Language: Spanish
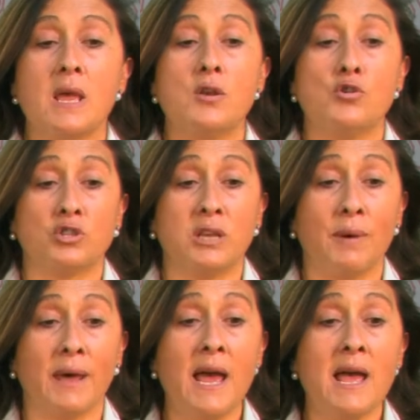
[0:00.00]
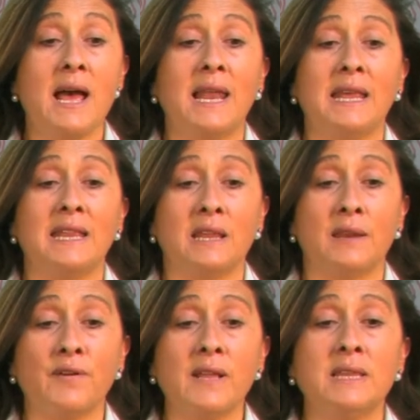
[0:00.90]
nos llevará a la
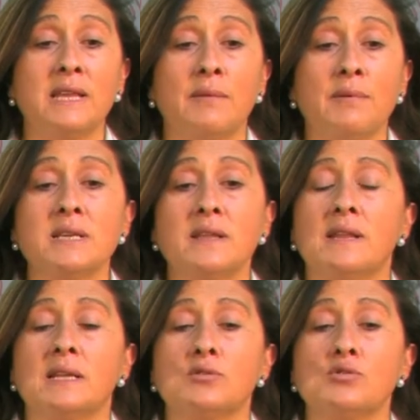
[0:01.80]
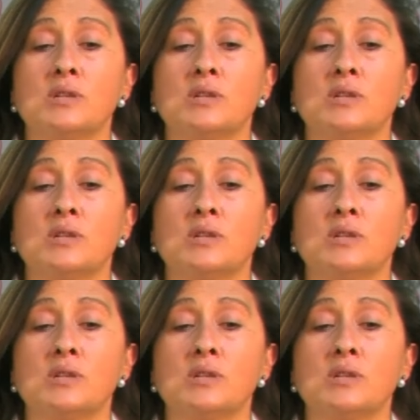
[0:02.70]
interfaz de la base de datos